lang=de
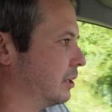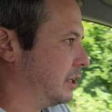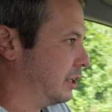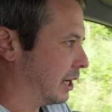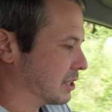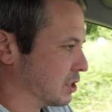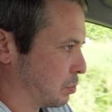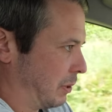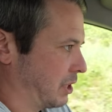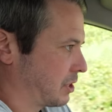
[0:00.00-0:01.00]
Die ganzen
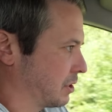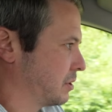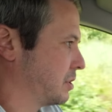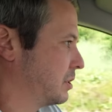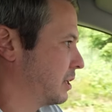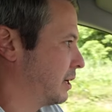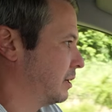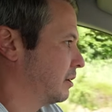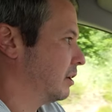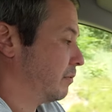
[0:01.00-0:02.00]
Spechte sind
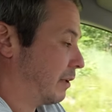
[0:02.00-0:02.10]
da,